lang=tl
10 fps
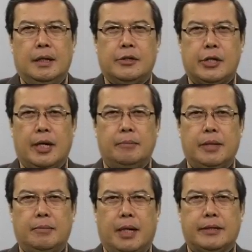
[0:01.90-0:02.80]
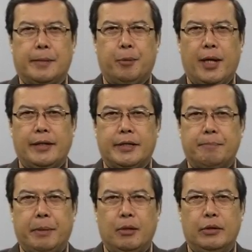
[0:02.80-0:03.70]
Siyam na mga
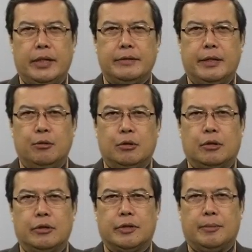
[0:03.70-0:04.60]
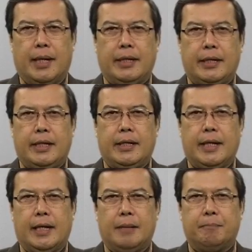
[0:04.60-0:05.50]
tripulanting Pinoy ang dinukot ng mga
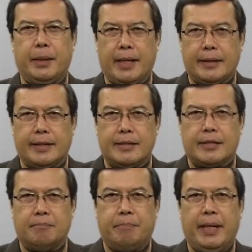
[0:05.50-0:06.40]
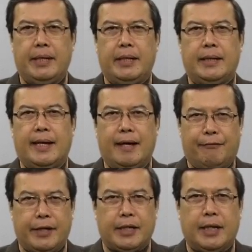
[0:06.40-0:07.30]
hinihinalang pirata sa Benin,
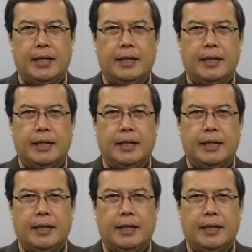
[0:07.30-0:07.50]
Africa.